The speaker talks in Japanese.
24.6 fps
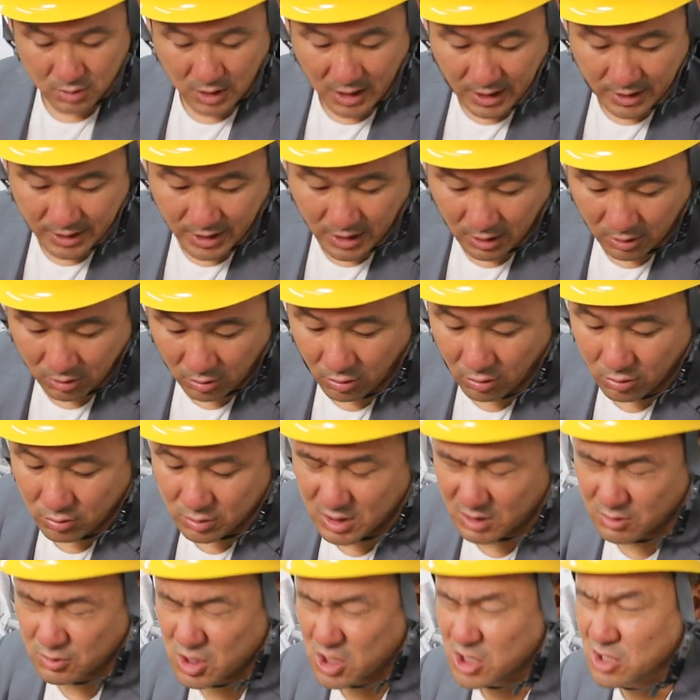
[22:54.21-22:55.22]
あれだけど
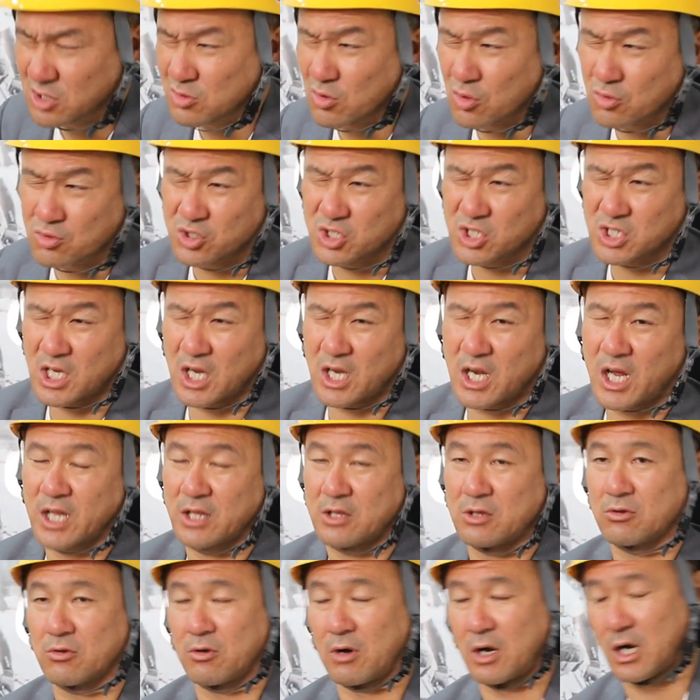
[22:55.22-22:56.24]
でも申告してな
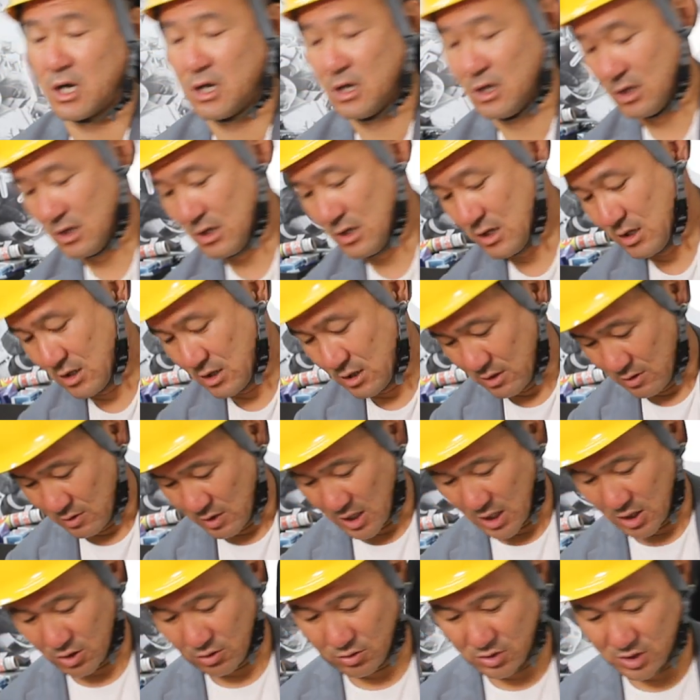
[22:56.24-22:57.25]
いっていうのが
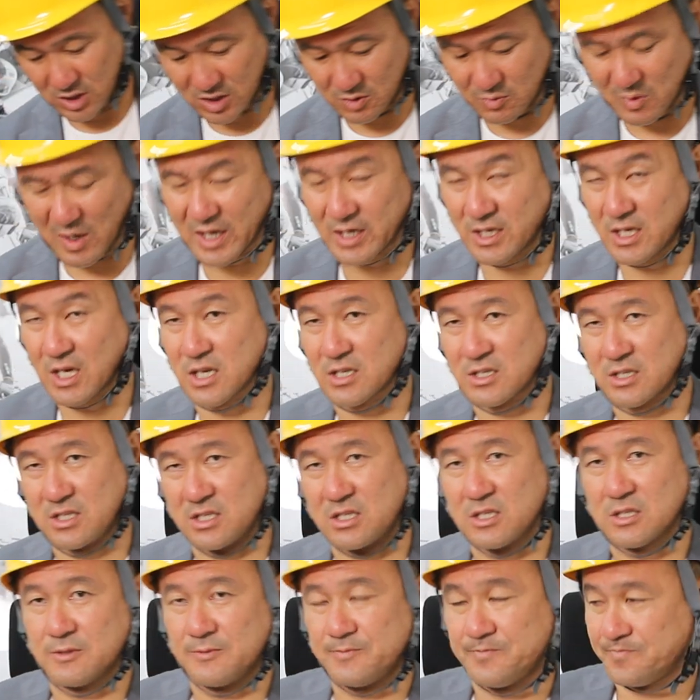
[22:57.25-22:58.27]
あの一番いかん
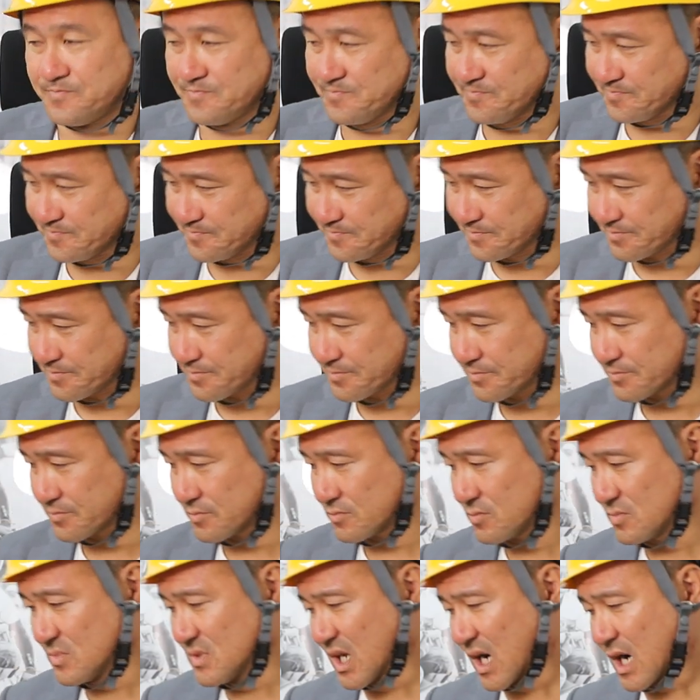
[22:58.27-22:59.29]
し
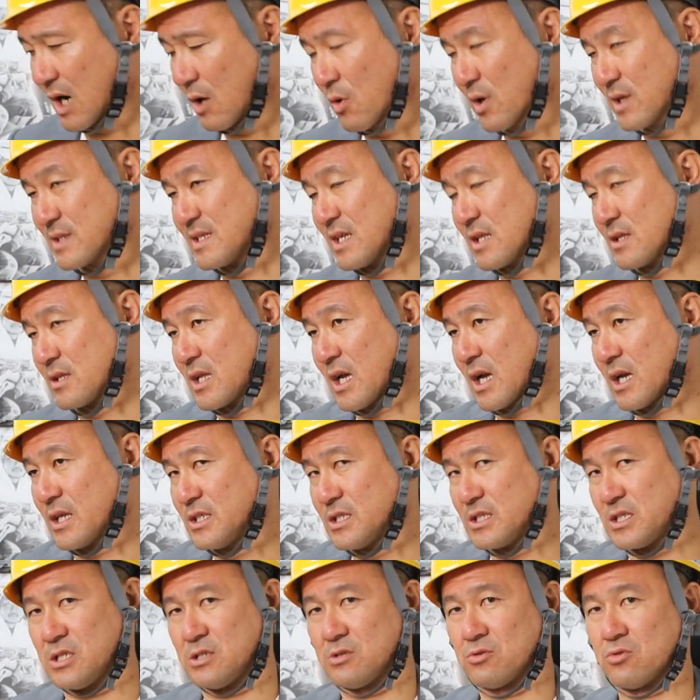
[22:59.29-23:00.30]
だから俺は絶対
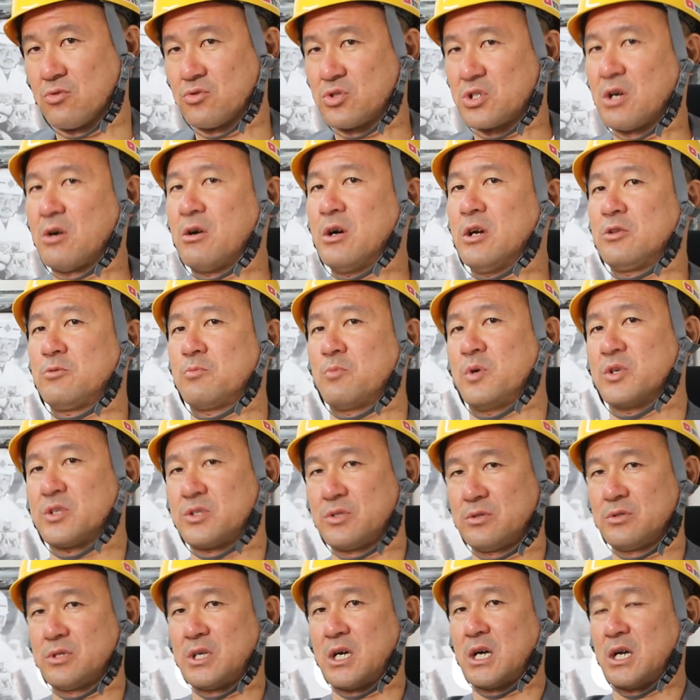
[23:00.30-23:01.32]
に申告した方がいいと思いま
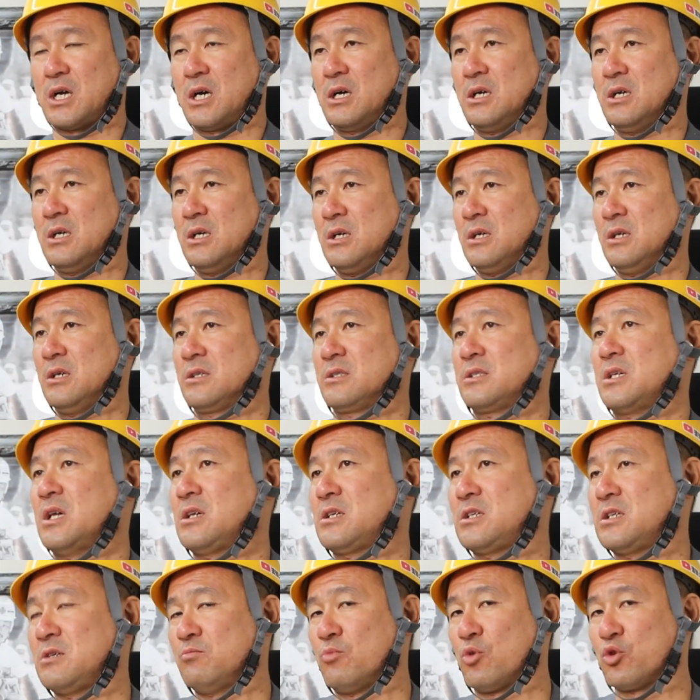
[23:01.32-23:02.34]
すだから
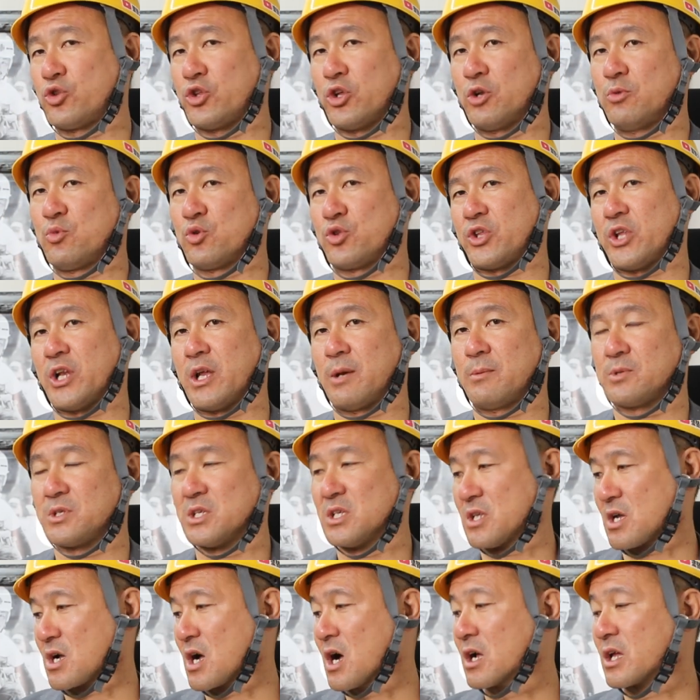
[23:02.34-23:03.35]
現金持ってるてないも
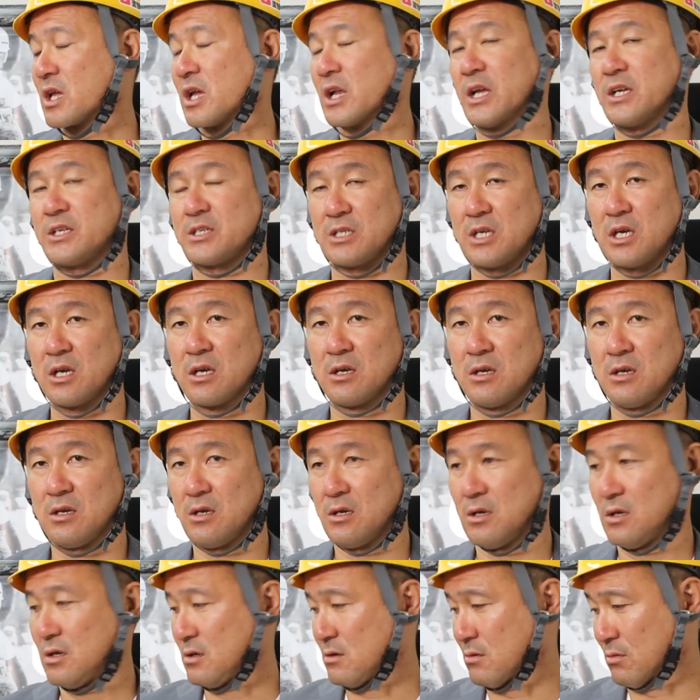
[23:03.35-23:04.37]
全然関係ないしね、
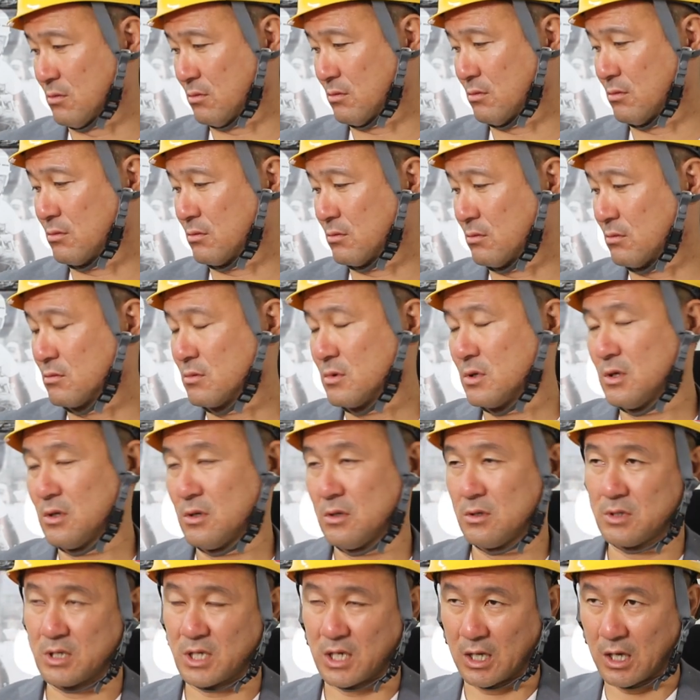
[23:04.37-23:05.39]

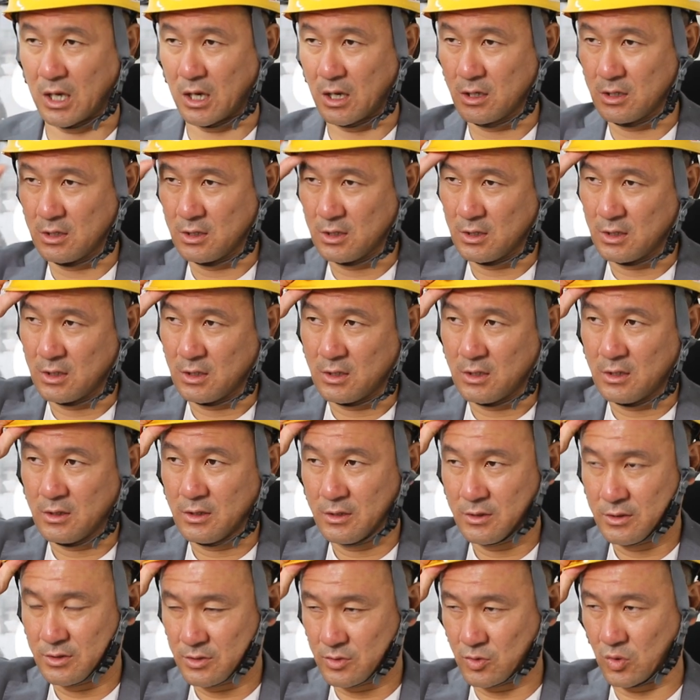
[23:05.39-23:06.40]
うん、だから
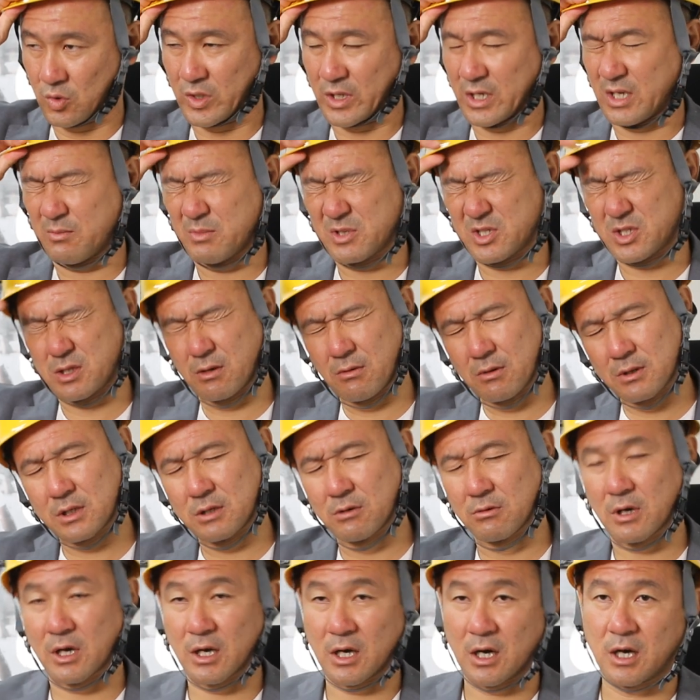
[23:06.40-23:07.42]
そうだね、まあ、伝わっ
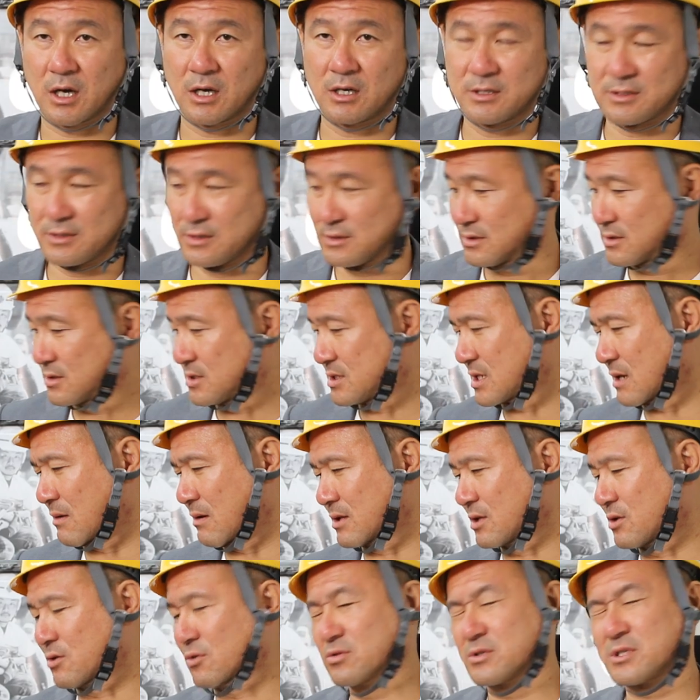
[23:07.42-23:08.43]
てるかな伝
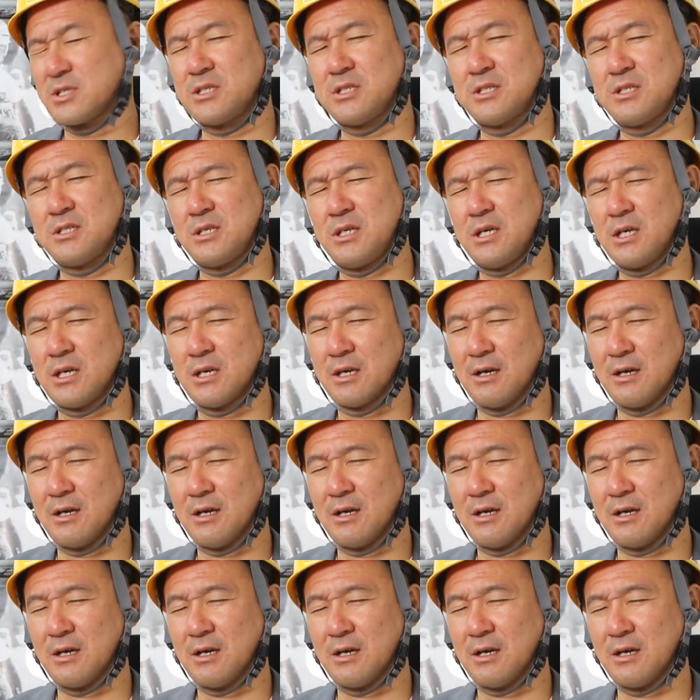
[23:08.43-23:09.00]
わってほしい